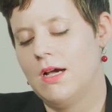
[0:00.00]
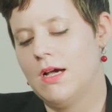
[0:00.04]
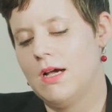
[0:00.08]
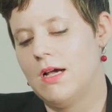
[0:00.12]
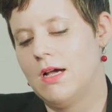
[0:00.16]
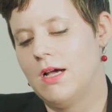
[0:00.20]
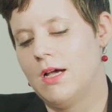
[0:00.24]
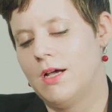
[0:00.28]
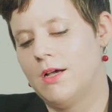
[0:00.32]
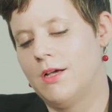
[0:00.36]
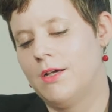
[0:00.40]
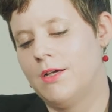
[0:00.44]

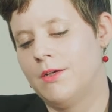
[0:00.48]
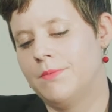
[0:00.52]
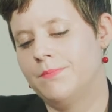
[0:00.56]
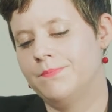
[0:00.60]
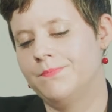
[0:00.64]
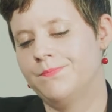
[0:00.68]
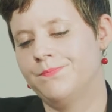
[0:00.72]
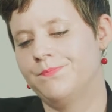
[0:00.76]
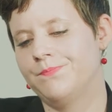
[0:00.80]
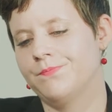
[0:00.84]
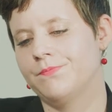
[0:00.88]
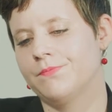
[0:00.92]
Äh,
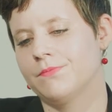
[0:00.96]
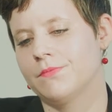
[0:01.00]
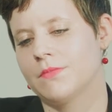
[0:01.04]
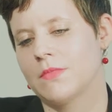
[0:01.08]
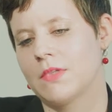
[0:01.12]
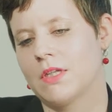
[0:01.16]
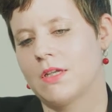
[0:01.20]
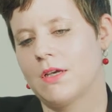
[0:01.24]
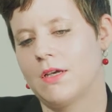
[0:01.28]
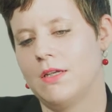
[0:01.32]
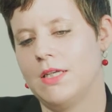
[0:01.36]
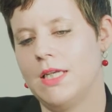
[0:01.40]

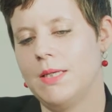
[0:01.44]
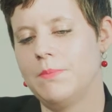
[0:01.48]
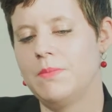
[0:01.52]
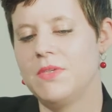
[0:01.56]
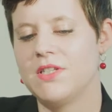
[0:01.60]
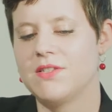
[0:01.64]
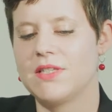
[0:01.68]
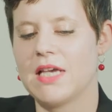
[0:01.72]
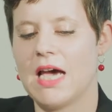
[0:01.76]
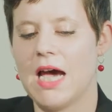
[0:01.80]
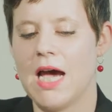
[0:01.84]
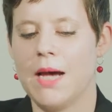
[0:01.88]
neben
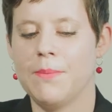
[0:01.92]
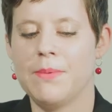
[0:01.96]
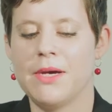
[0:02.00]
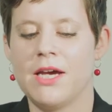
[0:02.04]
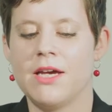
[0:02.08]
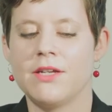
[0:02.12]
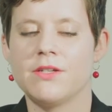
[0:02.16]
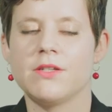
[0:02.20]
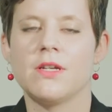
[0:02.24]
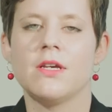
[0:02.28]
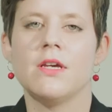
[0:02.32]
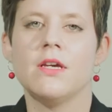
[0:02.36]
dieser
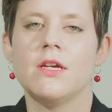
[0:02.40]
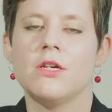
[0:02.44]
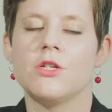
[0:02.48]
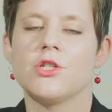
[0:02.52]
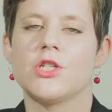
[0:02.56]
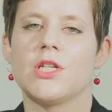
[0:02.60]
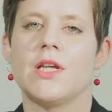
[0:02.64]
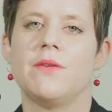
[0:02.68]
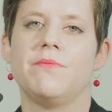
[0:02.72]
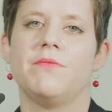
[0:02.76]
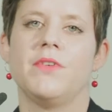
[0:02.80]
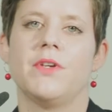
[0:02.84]
Arbeit
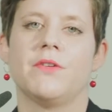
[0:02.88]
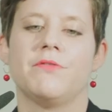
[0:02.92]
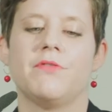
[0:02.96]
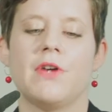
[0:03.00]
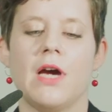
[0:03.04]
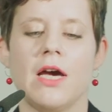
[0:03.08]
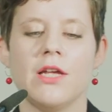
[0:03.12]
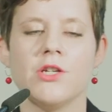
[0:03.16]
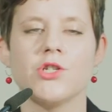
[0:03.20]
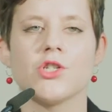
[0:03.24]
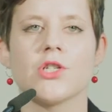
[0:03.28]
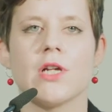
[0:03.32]
stellen wir
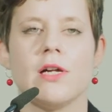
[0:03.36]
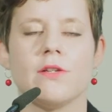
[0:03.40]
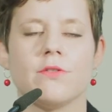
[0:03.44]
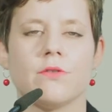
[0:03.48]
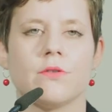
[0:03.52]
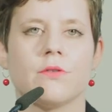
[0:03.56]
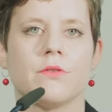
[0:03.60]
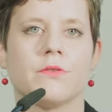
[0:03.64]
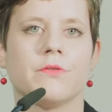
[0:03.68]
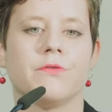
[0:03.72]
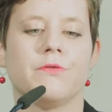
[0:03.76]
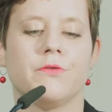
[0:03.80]

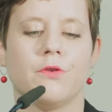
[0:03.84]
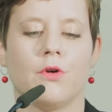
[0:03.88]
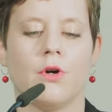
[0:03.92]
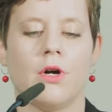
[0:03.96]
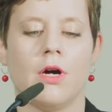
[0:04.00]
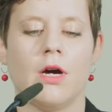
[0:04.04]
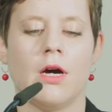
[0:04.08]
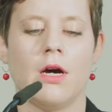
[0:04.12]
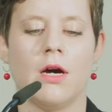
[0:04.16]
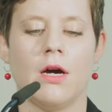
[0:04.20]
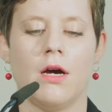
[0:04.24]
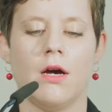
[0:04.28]
Veranstaltungen
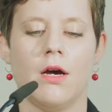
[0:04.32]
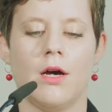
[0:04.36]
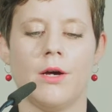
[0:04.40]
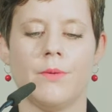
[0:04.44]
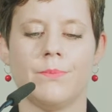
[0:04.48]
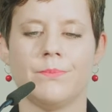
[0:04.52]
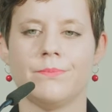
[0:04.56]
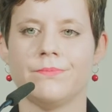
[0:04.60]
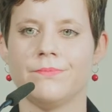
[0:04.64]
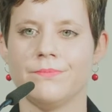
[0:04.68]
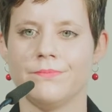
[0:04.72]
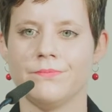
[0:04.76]
vor.
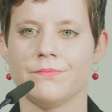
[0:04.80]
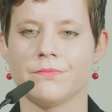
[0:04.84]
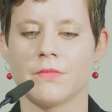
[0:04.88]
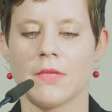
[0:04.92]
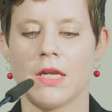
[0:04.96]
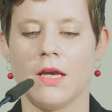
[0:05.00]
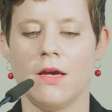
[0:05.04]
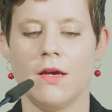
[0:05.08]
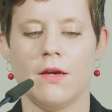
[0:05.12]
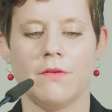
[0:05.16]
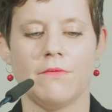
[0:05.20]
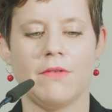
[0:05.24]
Ähm,
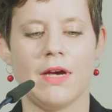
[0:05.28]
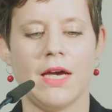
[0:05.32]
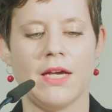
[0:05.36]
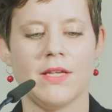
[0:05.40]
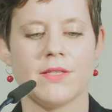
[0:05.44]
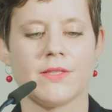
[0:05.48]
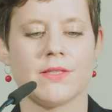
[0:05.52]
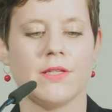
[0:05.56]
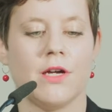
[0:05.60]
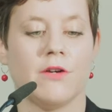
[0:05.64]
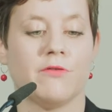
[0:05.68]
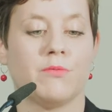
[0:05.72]

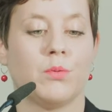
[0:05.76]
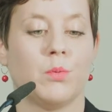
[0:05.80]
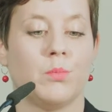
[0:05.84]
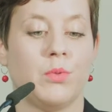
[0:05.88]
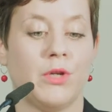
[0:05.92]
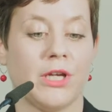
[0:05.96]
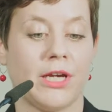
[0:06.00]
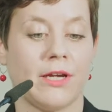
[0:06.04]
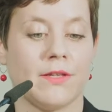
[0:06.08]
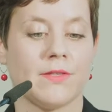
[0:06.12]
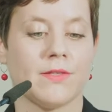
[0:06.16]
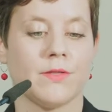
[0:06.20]
weisen auf
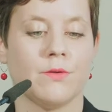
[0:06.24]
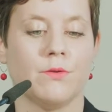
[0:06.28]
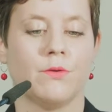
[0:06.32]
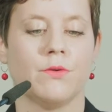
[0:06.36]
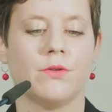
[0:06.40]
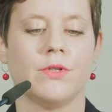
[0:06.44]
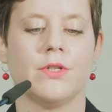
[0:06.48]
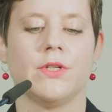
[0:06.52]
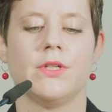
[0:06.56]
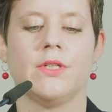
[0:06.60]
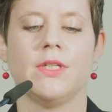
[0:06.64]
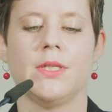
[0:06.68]

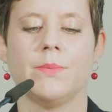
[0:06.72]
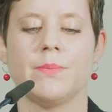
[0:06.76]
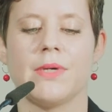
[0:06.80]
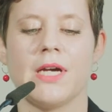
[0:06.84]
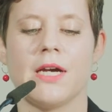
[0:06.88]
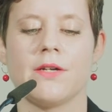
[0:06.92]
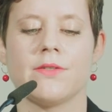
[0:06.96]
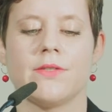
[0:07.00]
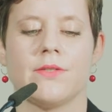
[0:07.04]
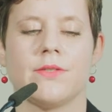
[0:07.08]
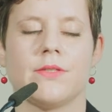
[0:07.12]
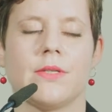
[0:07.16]
Publikationen hin, die
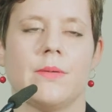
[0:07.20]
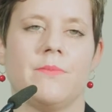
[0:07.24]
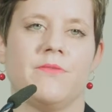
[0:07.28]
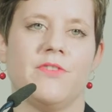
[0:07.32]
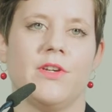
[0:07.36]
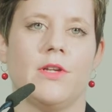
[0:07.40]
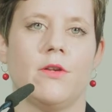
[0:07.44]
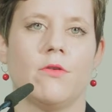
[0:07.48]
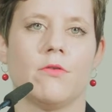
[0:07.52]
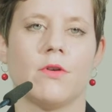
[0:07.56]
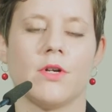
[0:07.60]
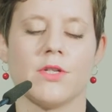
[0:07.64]

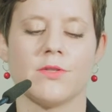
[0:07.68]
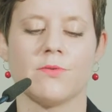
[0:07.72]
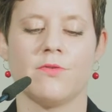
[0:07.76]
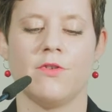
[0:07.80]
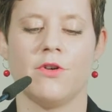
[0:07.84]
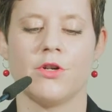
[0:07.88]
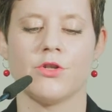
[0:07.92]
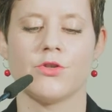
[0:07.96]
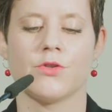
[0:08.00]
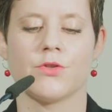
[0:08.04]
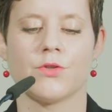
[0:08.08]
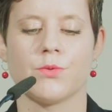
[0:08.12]
Praxisempfehlungen aus
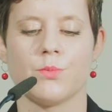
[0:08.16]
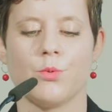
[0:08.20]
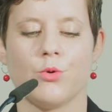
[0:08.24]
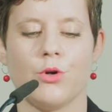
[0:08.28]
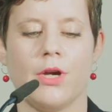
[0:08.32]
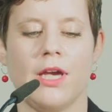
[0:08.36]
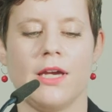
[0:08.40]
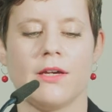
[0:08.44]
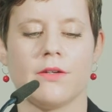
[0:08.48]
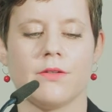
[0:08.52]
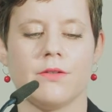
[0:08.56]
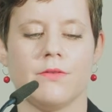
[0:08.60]

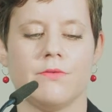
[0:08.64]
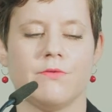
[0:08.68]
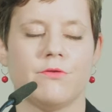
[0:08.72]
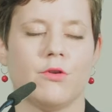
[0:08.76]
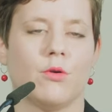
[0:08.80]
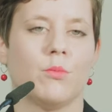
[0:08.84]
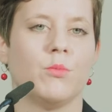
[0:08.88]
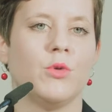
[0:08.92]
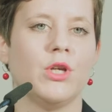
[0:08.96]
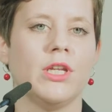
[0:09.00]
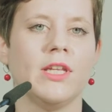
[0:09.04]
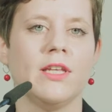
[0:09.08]
Forschungsprojekten
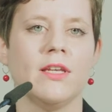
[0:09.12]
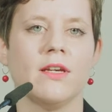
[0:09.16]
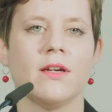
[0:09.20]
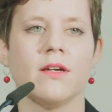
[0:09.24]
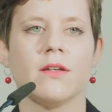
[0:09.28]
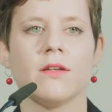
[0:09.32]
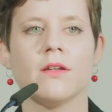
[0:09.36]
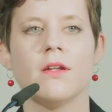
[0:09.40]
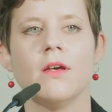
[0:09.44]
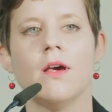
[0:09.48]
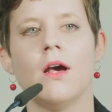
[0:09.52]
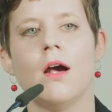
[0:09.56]

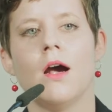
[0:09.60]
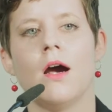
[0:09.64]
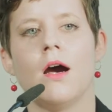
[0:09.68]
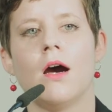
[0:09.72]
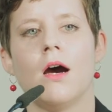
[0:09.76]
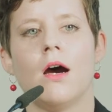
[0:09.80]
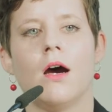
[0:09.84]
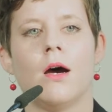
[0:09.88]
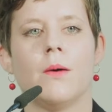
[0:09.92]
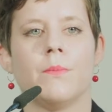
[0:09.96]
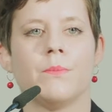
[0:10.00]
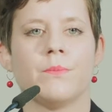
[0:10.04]
formulieren,
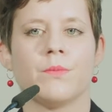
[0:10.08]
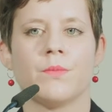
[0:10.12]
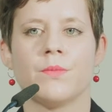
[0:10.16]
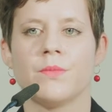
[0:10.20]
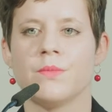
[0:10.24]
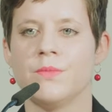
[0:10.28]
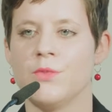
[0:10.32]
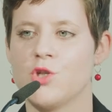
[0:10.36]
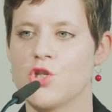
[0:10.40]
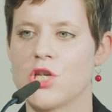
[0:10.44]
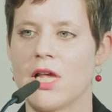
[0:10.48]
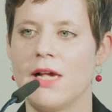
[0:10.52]
ähm,
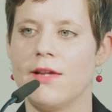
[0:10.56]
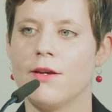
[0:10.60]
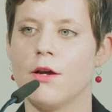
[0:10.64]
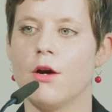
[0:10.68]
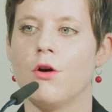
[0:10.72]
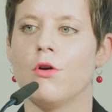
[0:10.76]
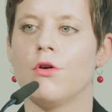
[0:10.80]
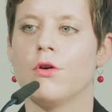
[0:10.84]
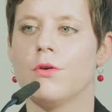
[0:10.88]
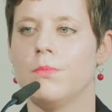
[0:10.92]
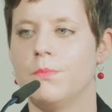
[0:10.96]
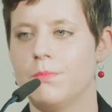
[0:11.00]
stellen
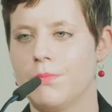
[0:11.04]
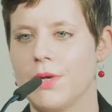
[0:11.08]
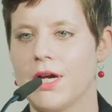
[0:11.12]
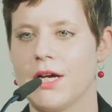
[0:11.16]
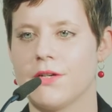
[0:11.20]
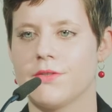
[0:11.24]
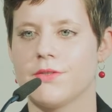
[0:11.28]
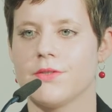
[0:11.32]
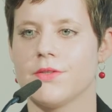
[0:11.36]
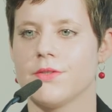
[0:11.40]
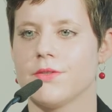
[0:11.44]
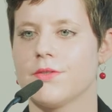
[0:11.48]
auch
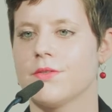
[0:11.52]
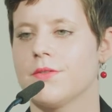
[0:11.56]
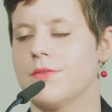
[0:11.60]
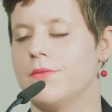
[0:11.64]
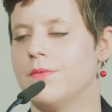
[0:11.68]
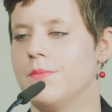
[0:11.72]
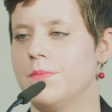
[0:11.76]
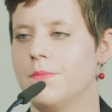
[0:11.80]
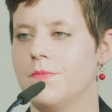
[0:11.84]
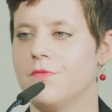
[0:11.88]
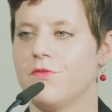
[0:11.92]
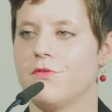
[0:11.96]

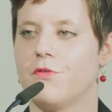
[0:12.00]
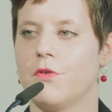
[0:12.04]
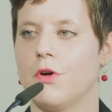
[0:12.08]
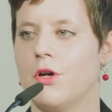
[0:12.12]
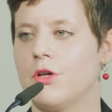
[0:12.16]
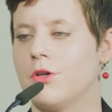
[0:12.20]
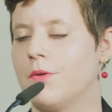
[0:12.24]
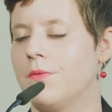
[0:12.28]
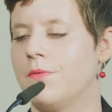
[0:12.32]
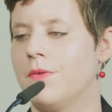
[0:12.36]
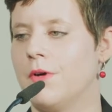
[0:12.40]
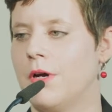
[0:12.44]

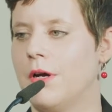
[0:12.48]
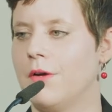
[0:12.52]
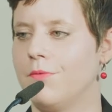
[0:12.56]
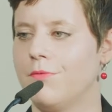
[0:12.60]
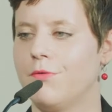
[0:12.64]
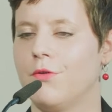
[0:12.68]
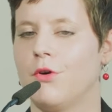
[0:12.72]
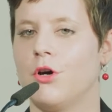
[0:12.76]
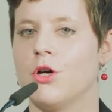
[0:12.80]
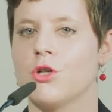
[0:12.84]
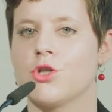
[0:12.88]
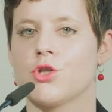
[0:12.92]

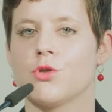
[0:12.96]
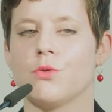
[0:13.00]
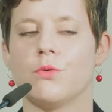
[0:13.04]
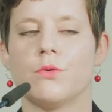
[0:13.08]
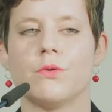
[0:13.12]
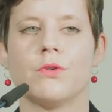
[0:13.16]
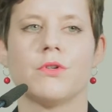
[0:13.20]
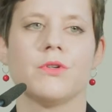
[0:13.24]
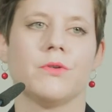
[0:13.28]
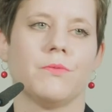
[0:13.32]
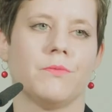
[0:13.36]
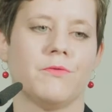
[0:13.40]

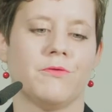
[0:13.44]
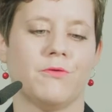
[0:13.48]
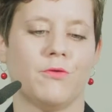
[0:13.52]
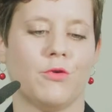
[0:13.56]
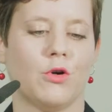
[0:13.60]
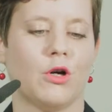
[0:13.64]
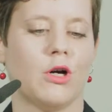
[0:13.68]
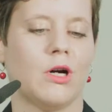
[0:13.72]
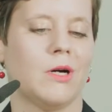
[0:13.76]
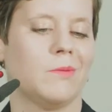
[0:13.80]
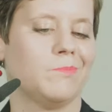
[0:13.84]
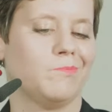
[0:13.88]
Praxisforschung
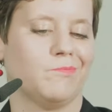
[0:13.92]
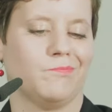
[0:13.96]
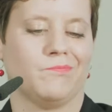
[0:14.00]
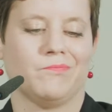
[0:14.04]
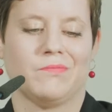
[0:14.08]
vor.